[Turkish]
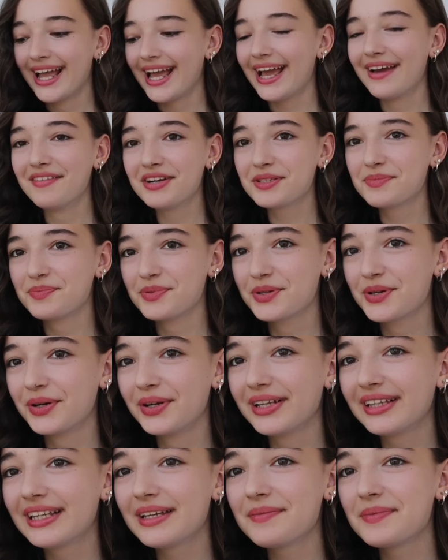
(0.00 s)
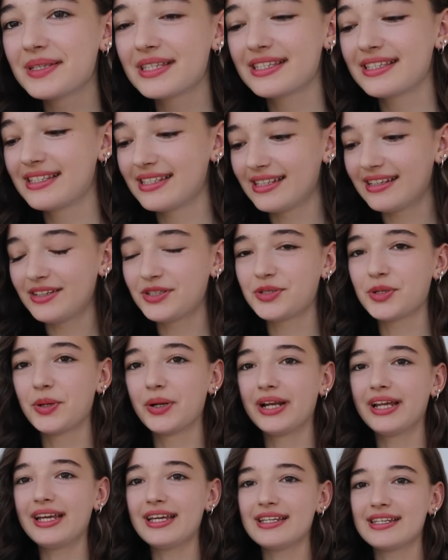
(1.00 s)
Evet bu koli bitti.
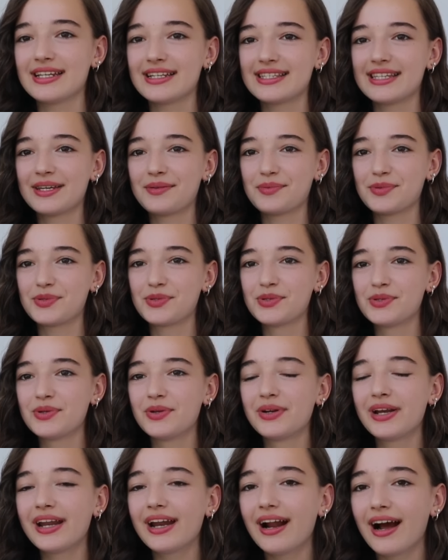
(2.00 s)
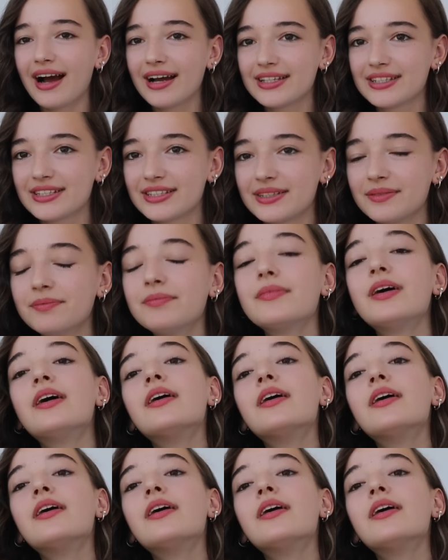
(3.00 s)
Şöyle içerisindeki bütün ürünleri açtım.